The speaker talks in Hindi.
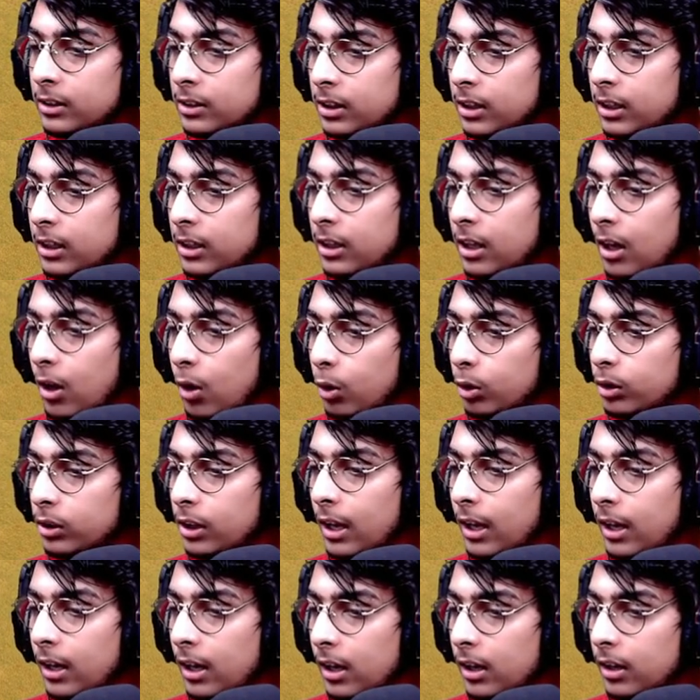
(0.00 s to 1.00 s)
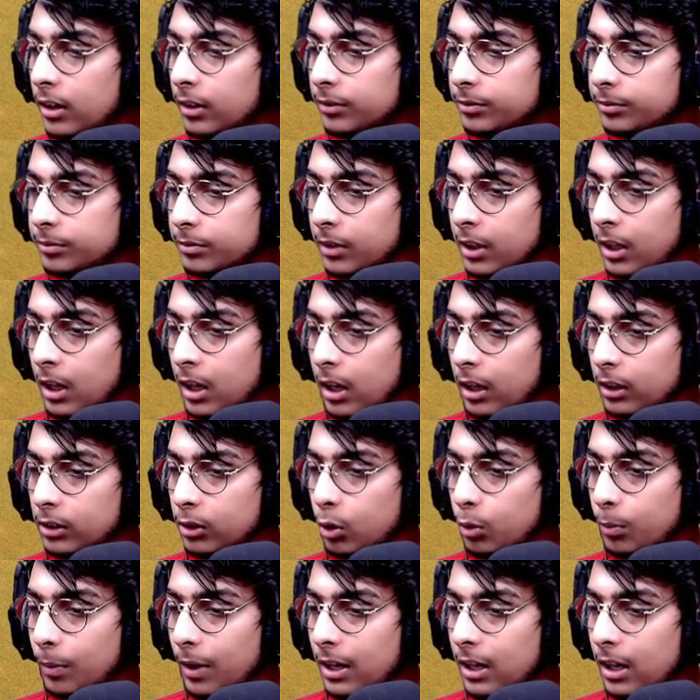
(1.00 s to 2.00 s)
सीन क्या होता है ना दिखाता
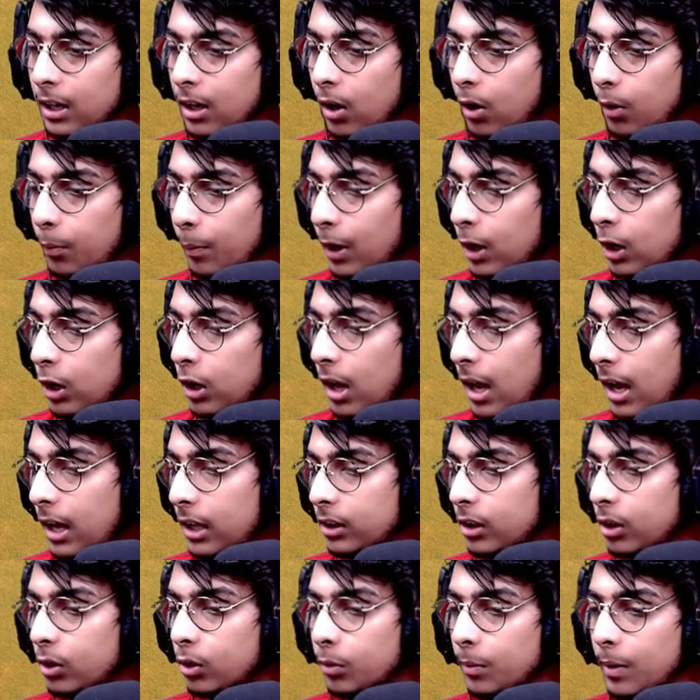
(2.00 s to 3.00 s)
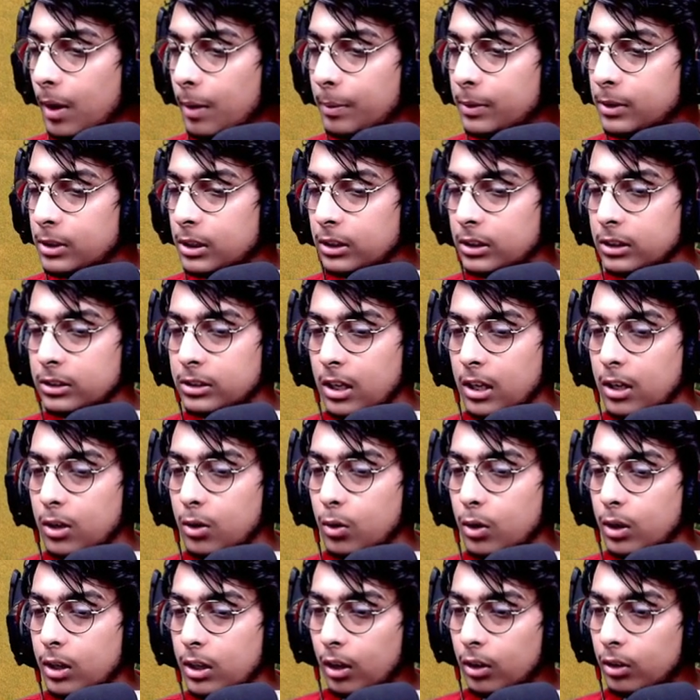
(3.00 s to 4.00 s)
हूँ भाई ये भाई लाइन देखो हमारे पास कितने सारे
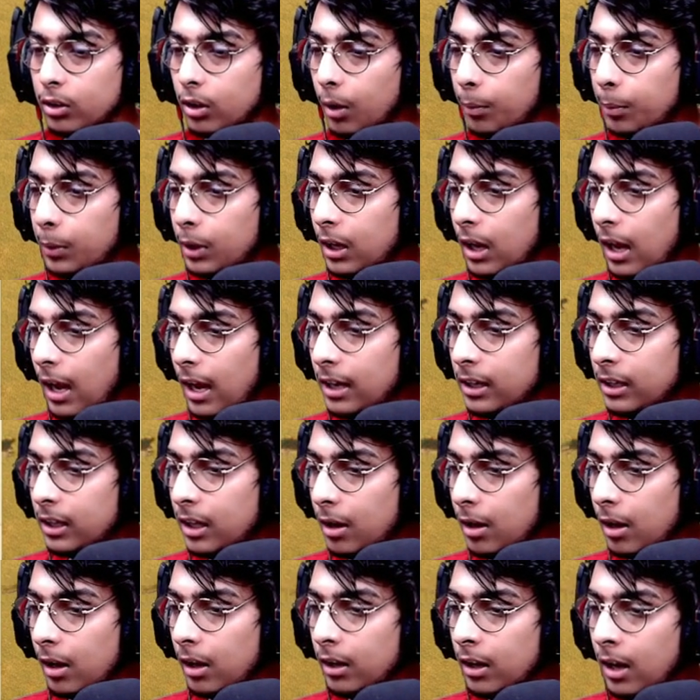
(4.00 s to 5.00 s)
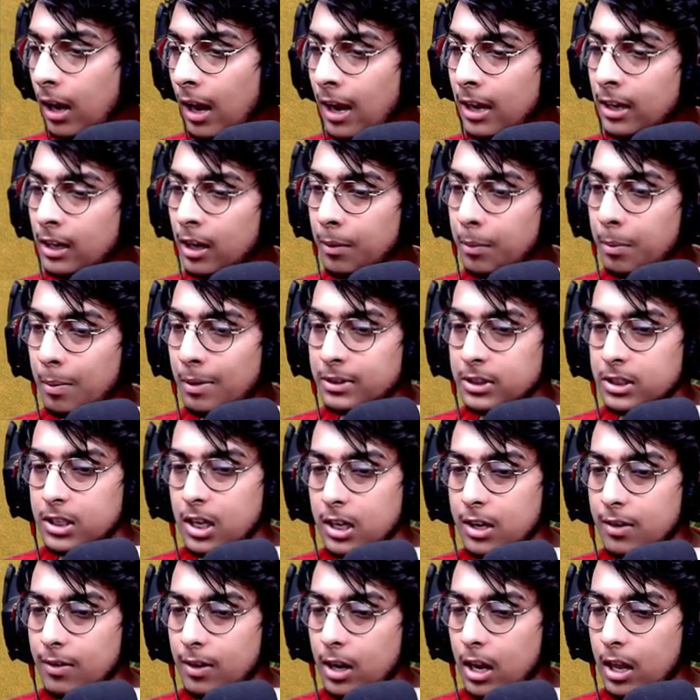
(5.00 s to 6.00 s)
हो गए तो अभी लाइन के लाइन का भी मैसेज
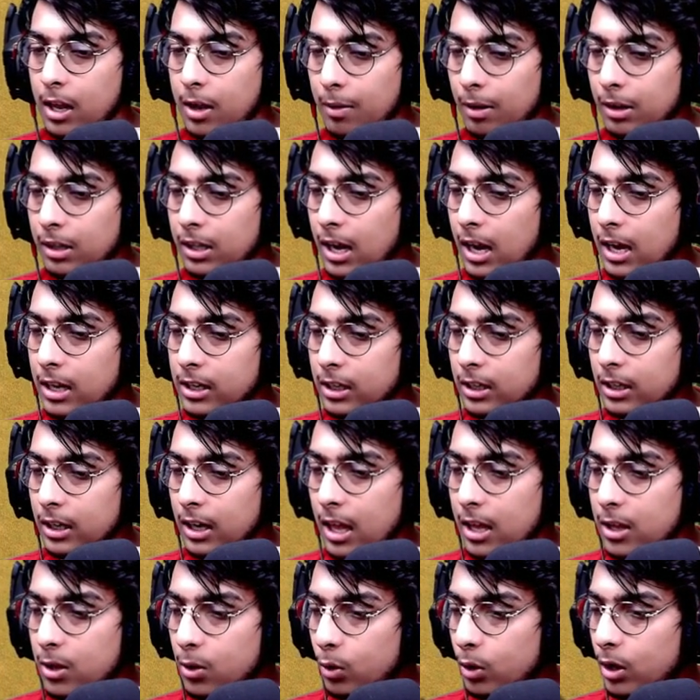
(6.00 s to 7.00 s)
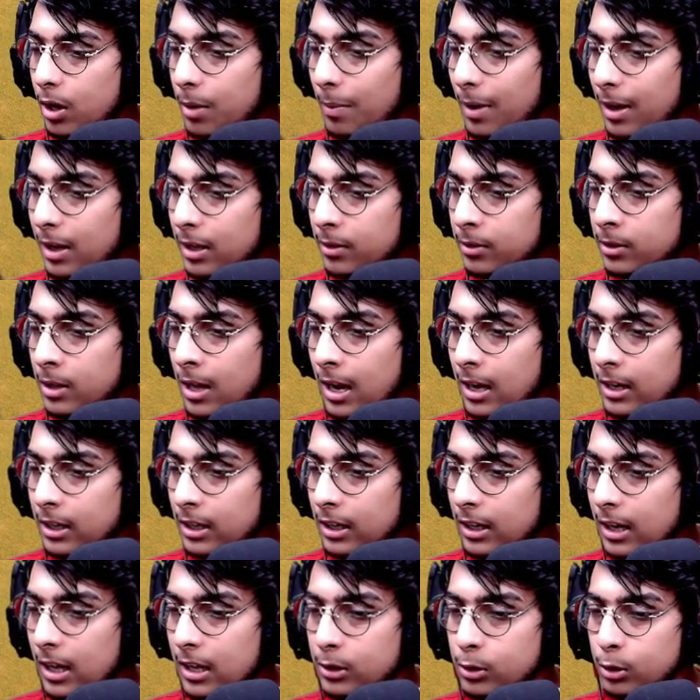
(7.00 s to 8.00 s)
आने वाला है कि भाई लाइन की लड़ाई हो रही है भाई लाइन की
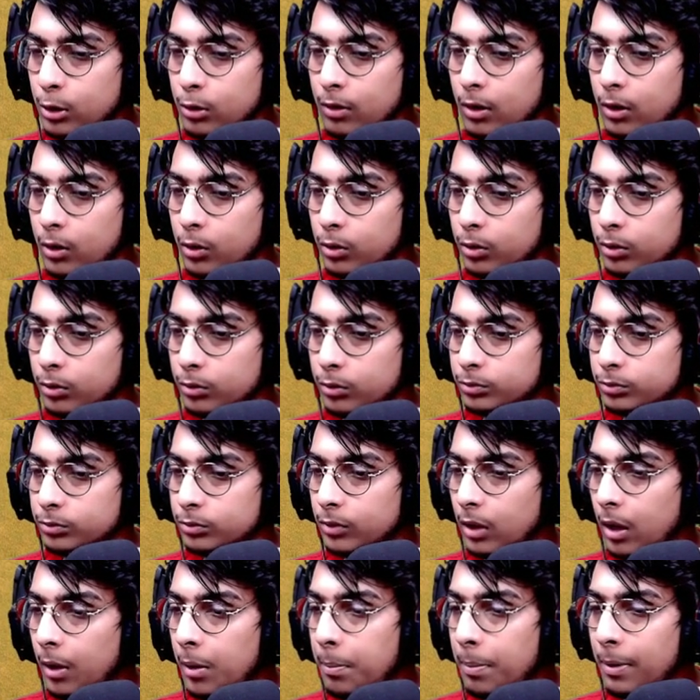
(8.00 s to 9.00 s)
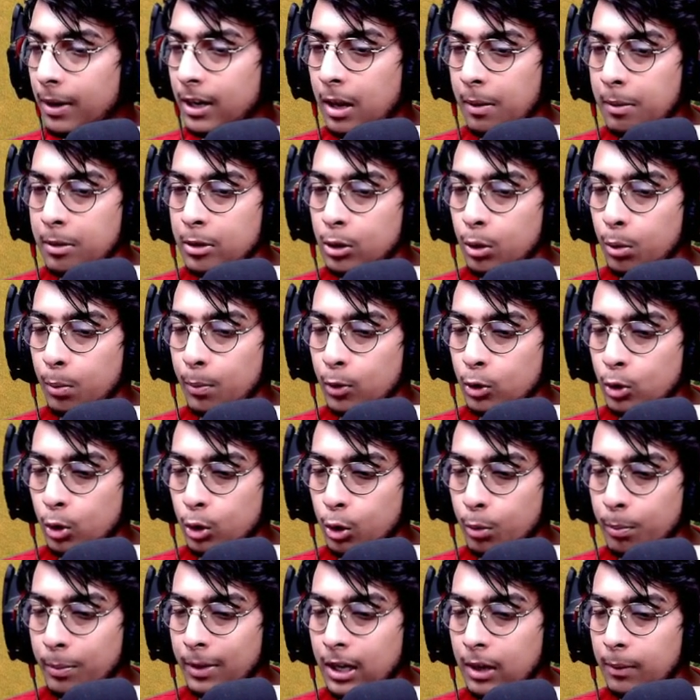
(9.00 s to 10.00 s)
लड़ाई छुड़वाओ अभी पर ये भी दो
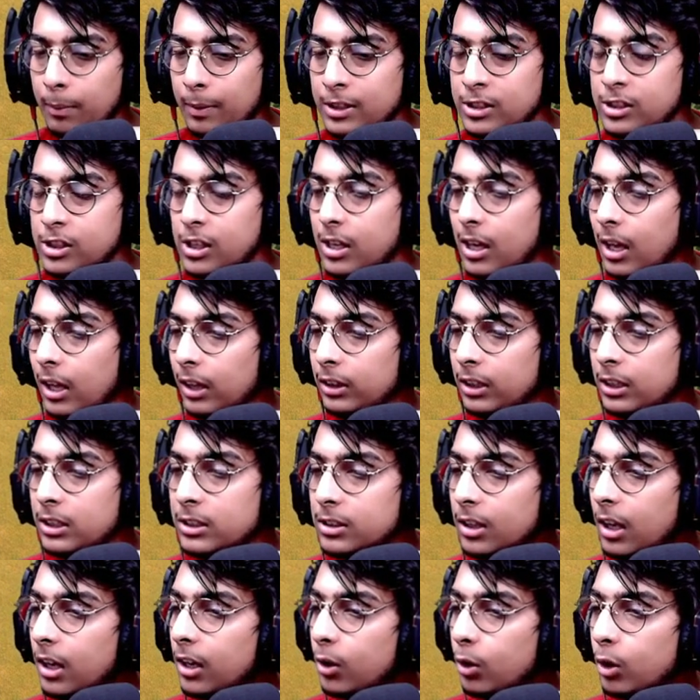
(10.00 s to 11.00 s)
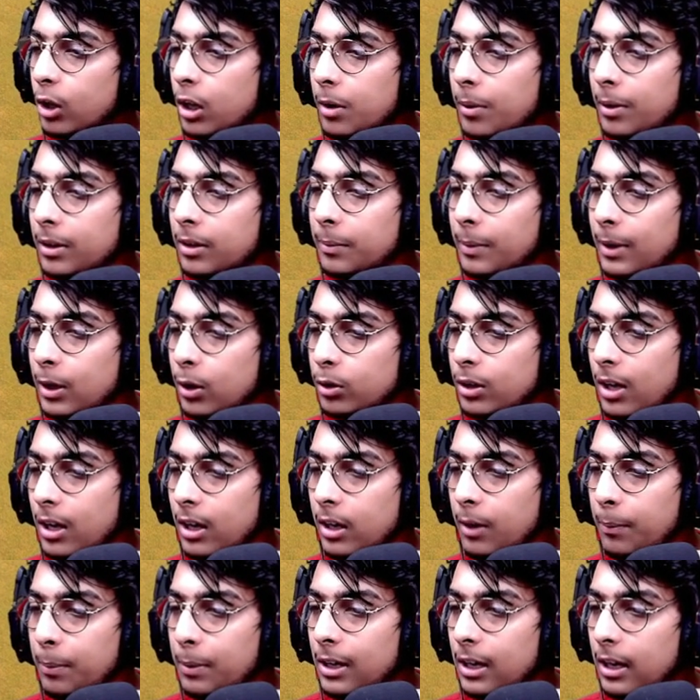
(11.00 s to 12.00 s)
दोनों मेल बच्चे हैं तीन साल के होने के बाद बड़े हो जाएंगे
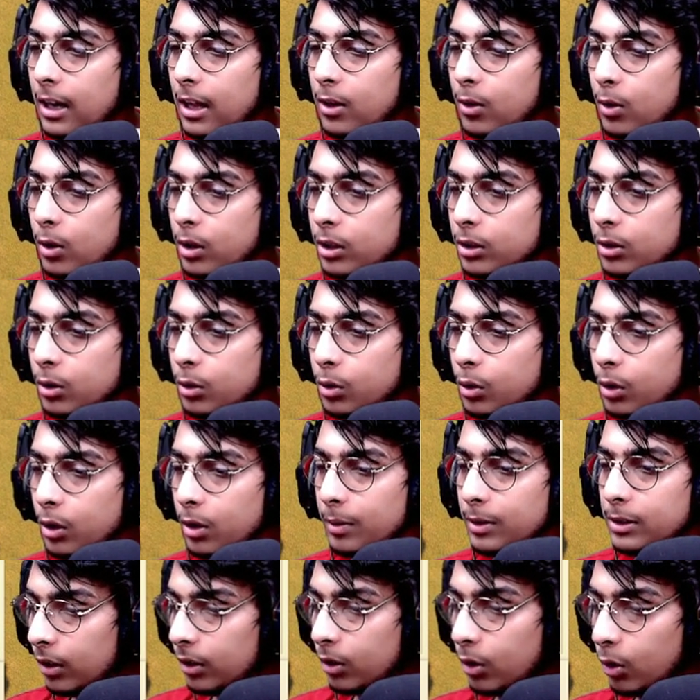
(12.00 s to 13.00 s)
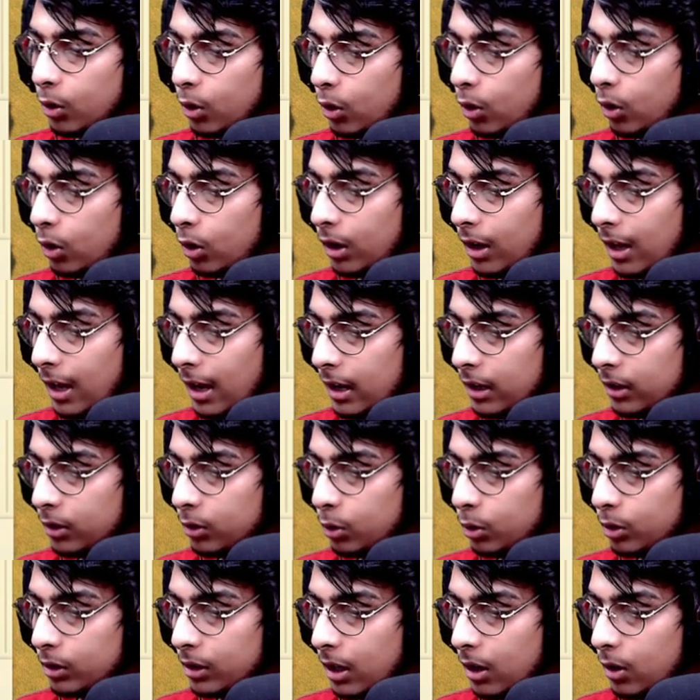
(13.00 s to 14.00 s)
ना फिर लड़ाई होगी दोनों के बीच तो लाइन
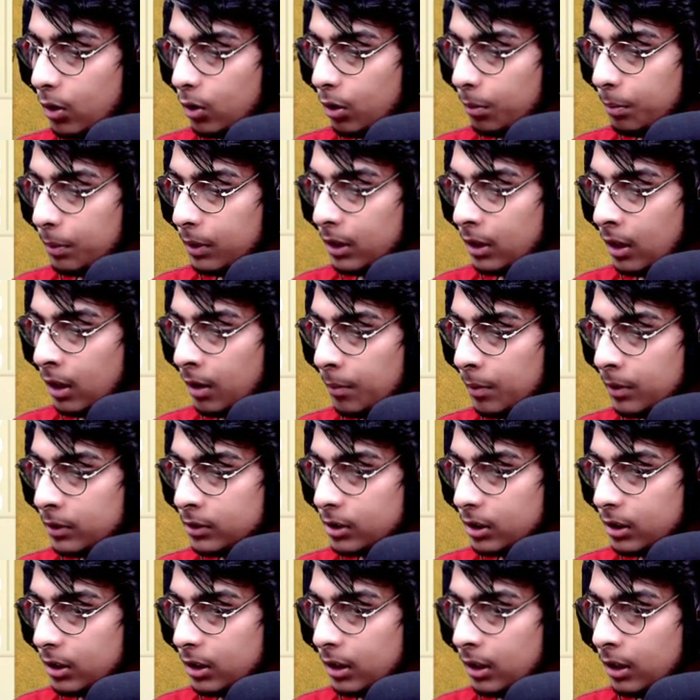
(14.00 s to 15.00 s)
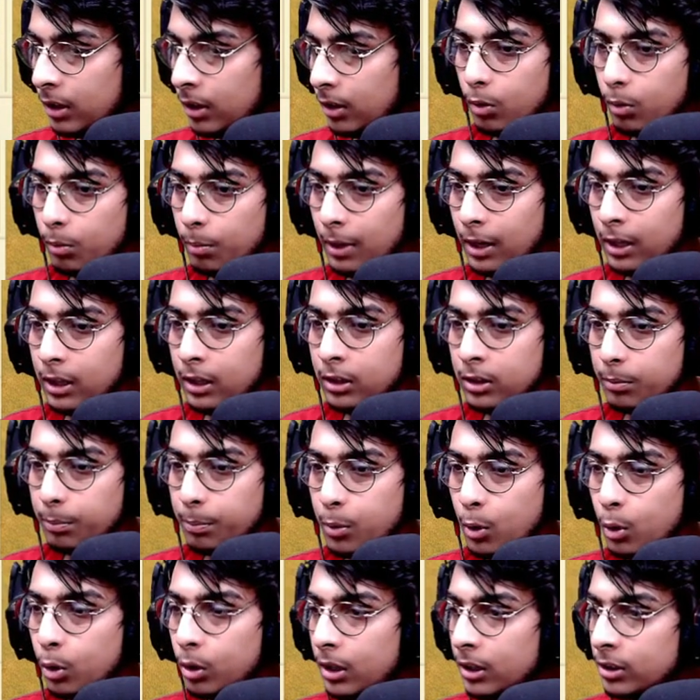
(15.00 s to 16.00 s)
तो हटाओ अभी हमें चाहिए भाई
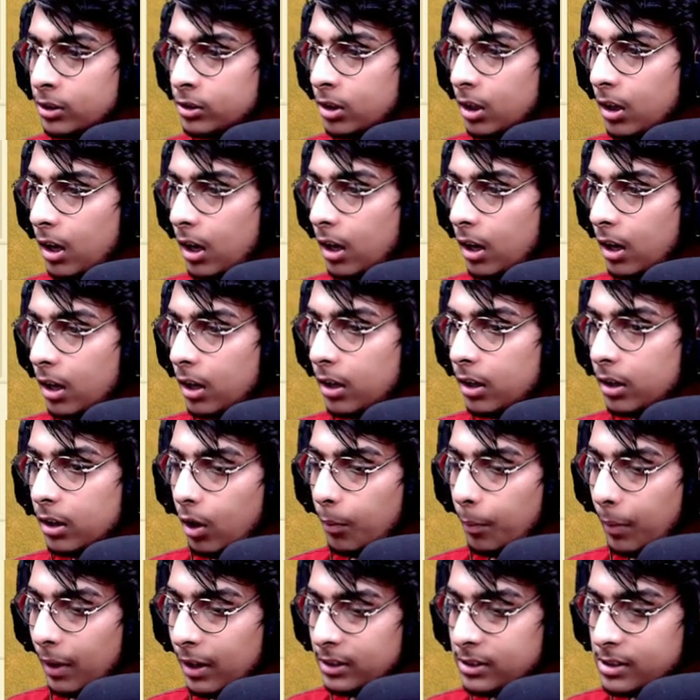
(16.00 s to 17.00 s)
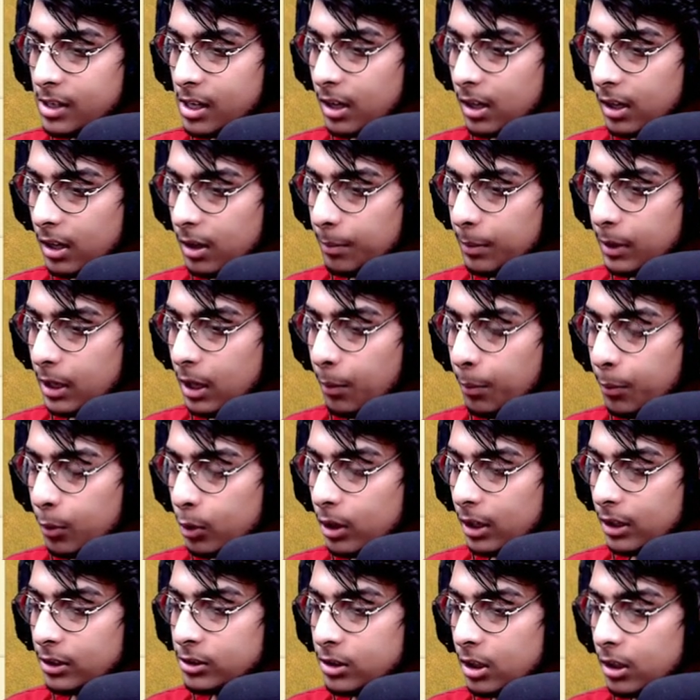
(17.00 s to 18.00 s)
प्रोटेस्टर आ गए भाई चेक करना पड़ेगा
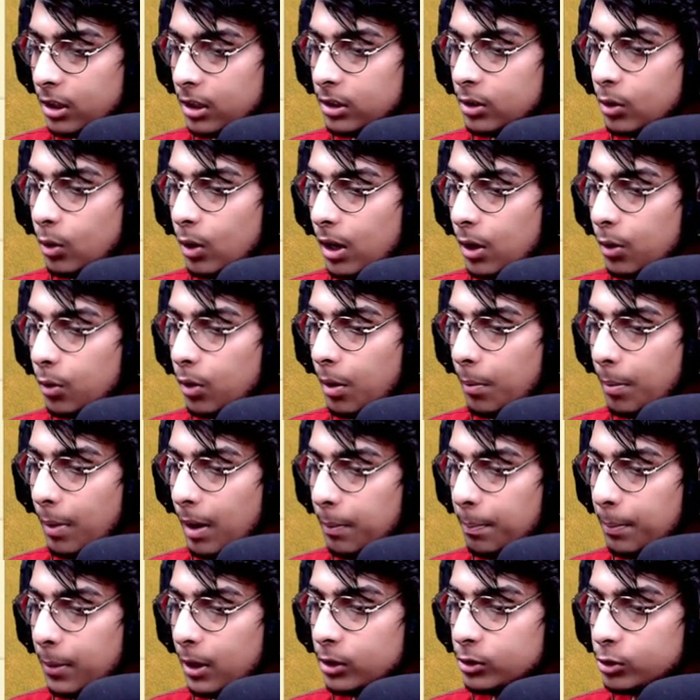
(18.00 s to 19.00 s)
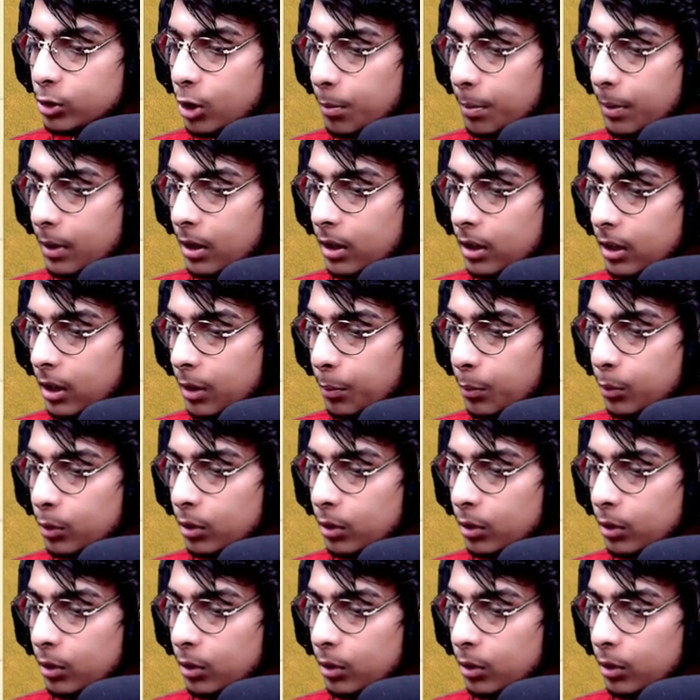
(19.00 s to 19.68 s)
प्रोटेस्टर क्यों आए हुए हैं भाई पाँच सौ रुपये कट गए